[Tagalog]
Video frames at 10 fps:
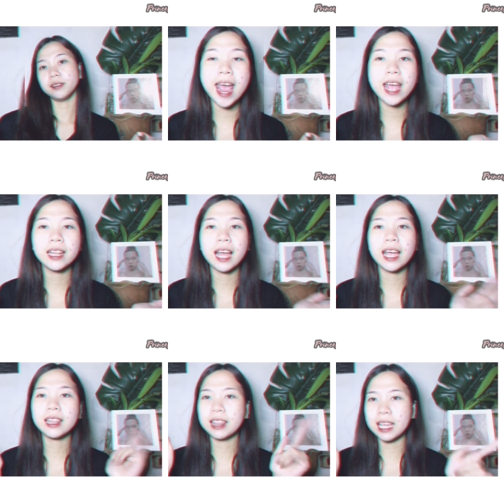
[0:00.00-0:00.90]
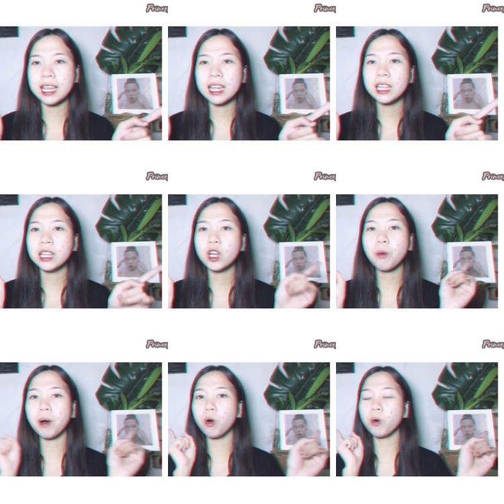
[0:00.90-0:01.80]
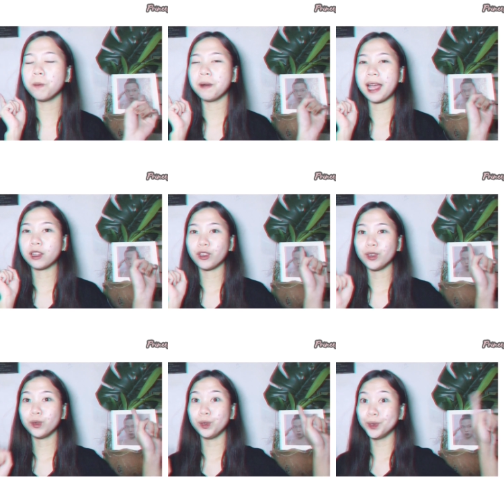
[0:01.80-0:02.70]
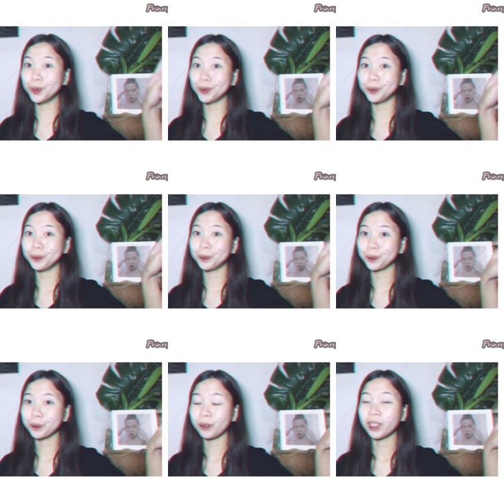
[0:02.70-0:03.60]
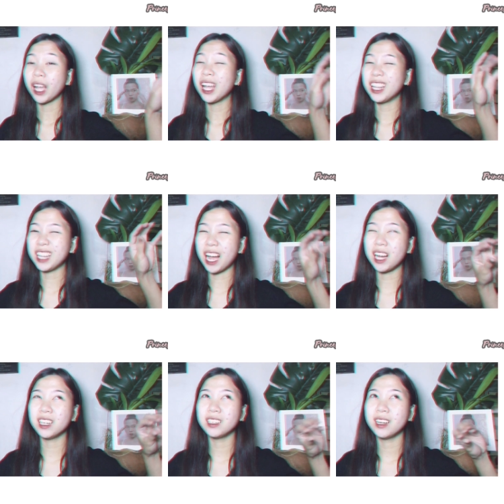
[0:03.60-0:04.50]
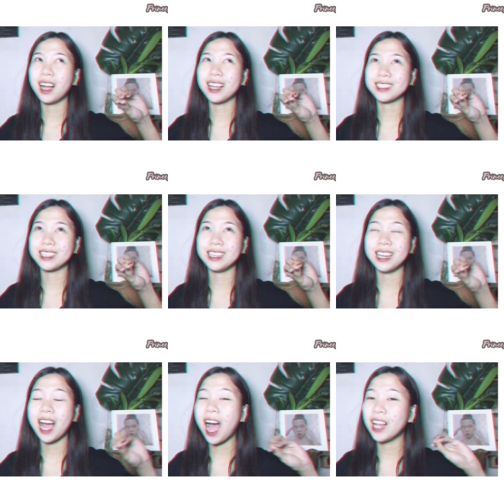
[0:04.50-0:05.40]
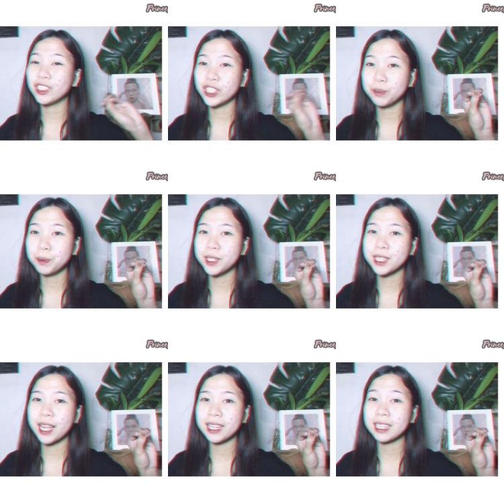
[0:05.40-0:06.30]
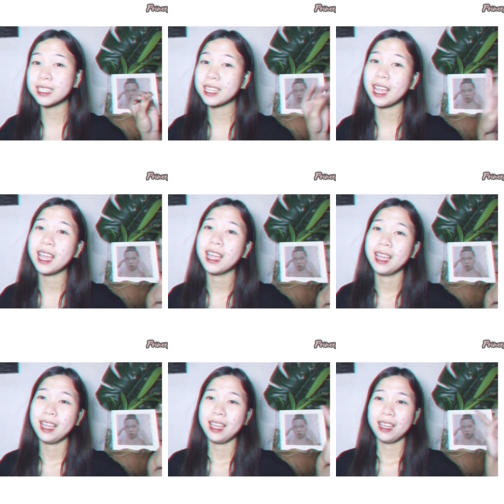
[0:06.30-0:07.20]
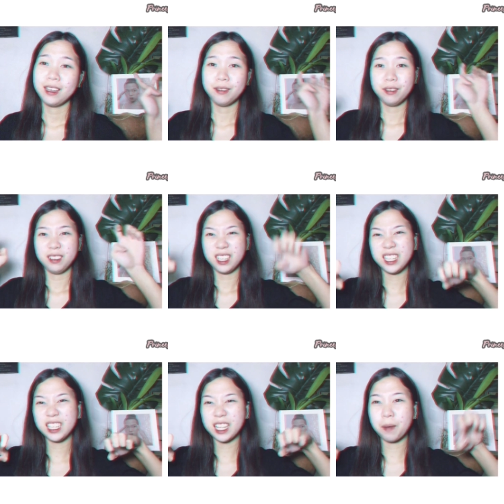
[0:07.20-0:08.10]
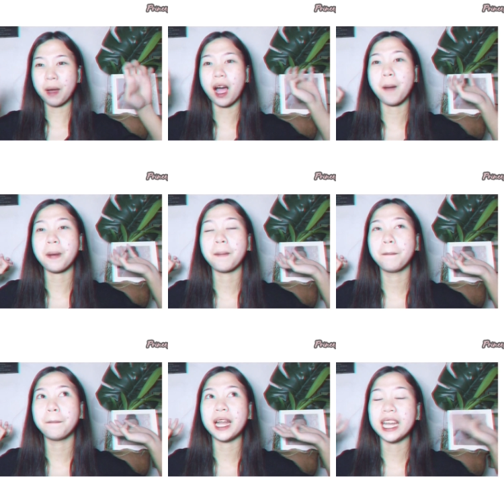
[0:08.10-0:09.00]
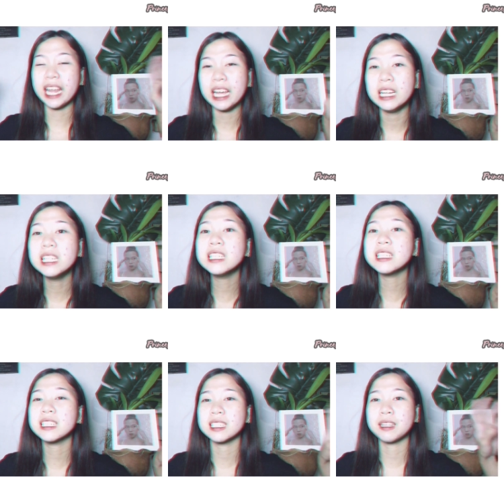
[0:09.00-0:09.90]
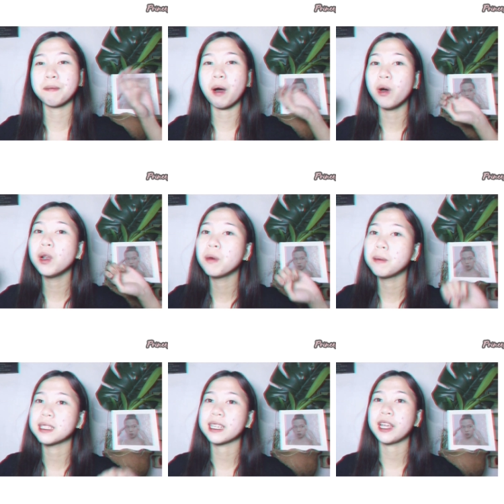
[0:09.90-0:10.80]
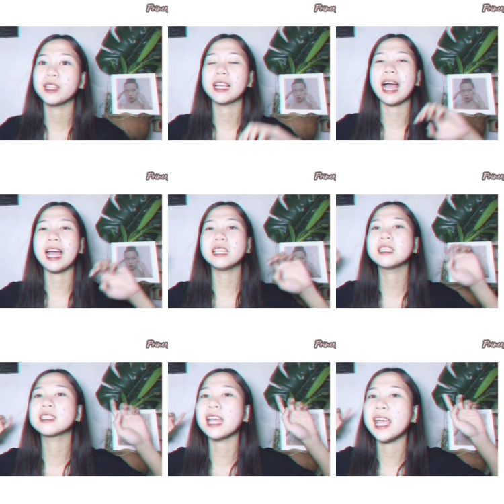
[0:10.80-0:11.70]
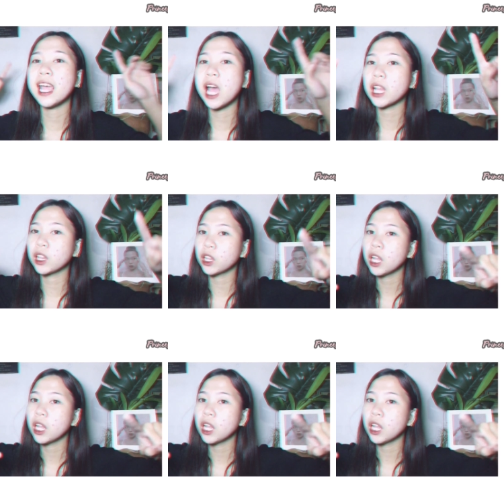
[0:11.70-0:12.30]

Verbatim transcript: And I think hindi ko makukumpleto yung look ng as in 100% kasi hindi tayo makakapagpa-nails kasi bawal lumabas ngayon guys. Stay at